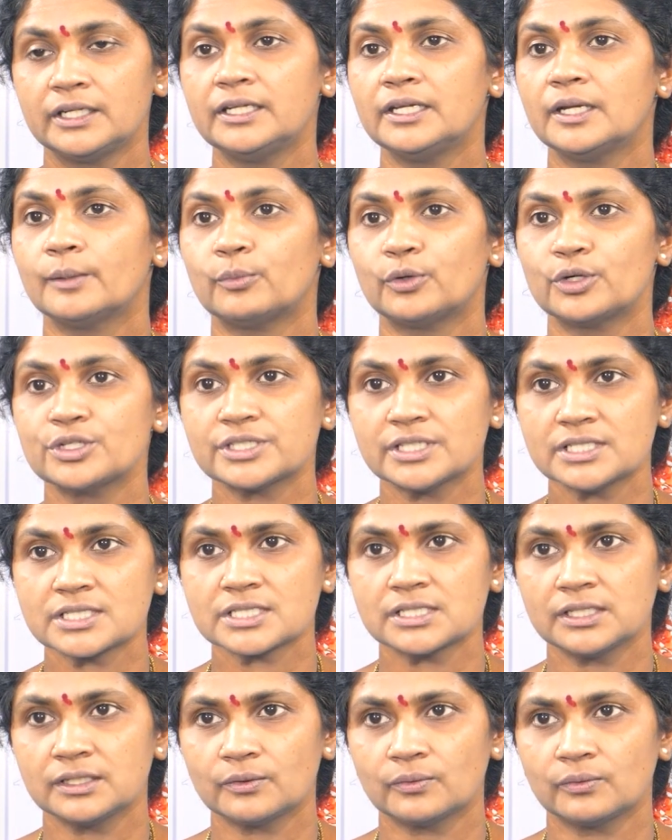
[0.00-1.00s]
నీ
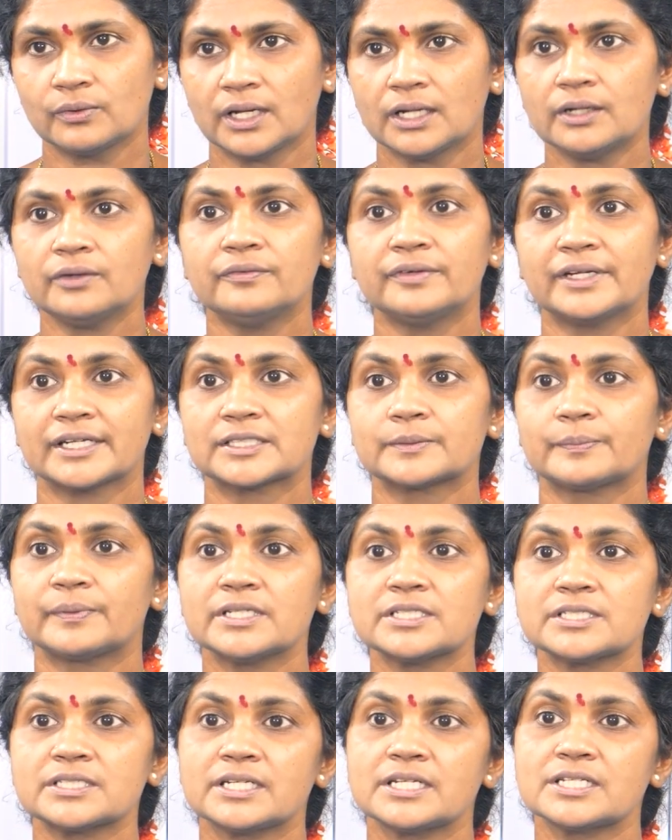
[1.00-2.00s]
ఎమోషన్స్ని కూడా నువ్వు
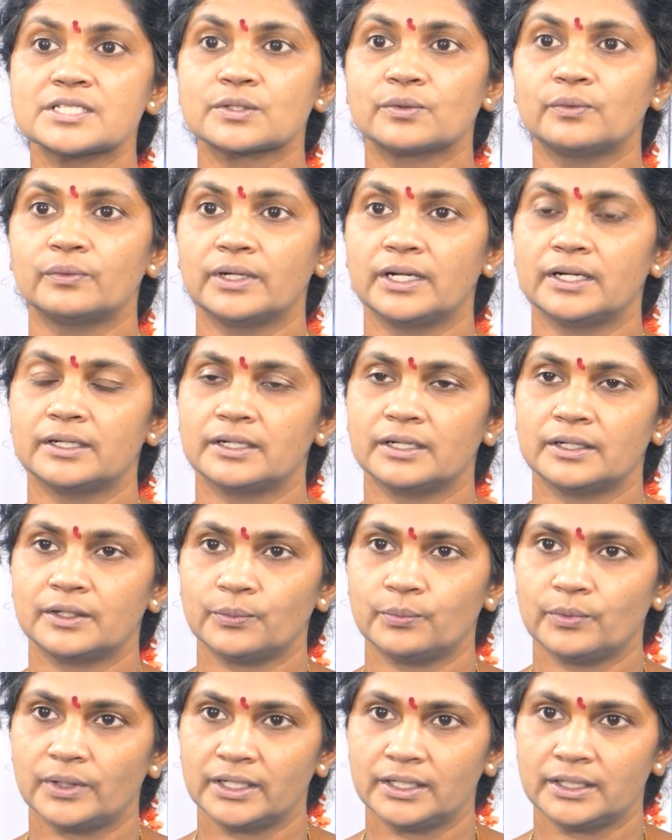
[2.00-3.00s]
ఎక్స్ప్రెస్
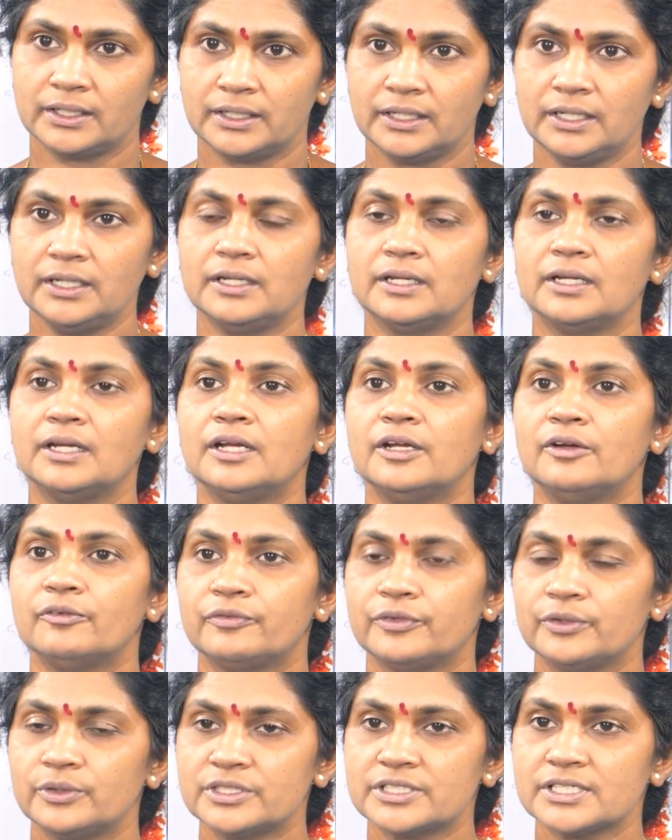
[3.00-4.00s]
చేసుకునేటటువంటి
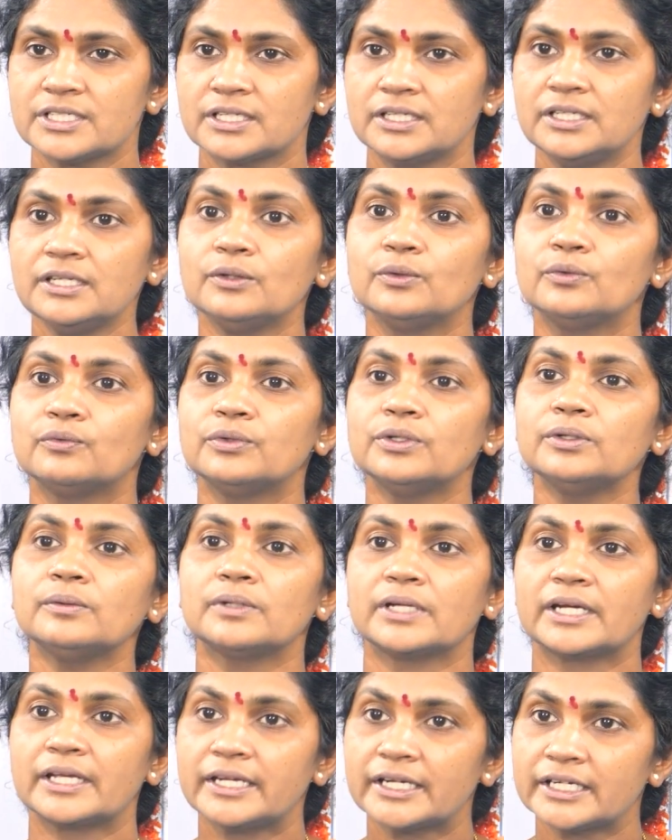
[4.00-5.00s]
ఫ్యూచర్ని నువ్వు
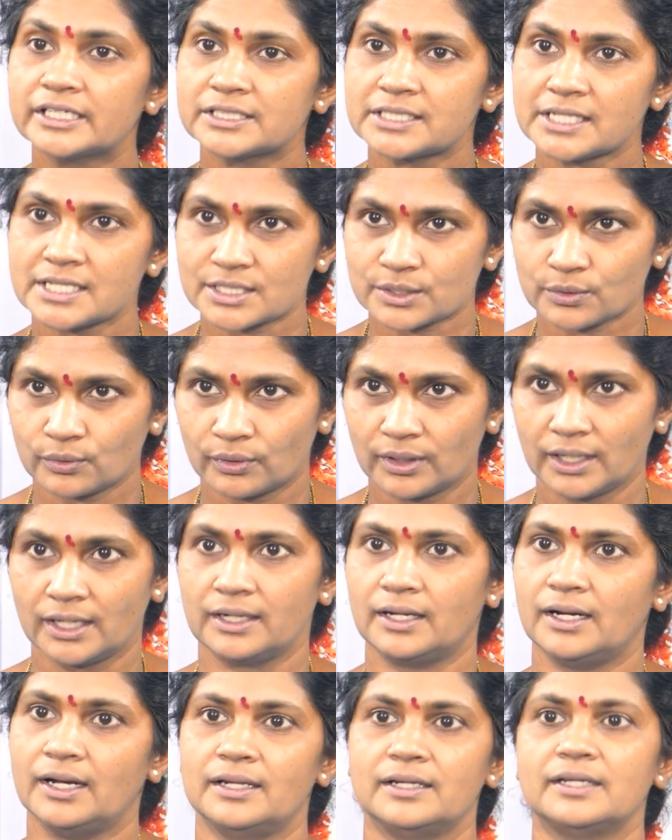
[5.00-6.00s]
క్రియేట్
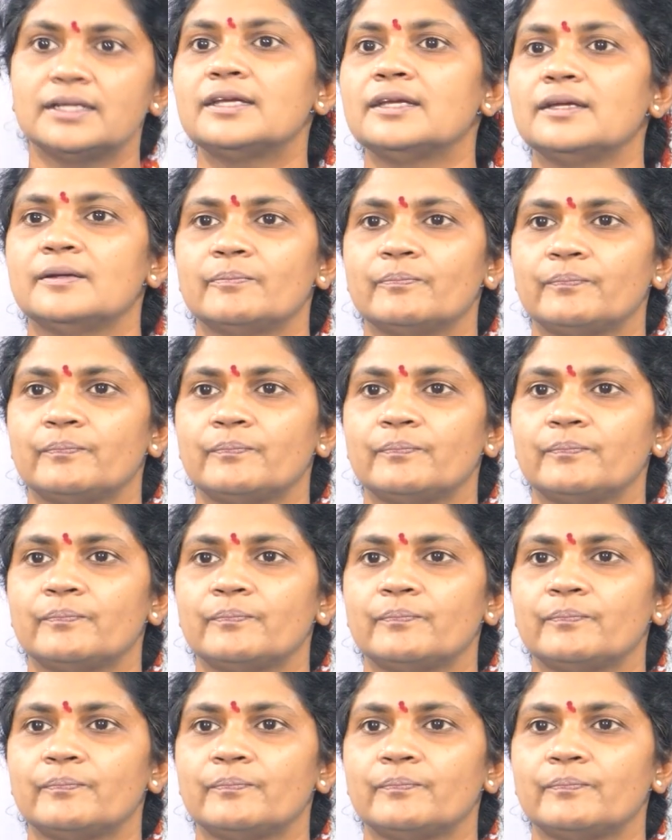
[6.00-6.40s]
చేసుకోగలగాలి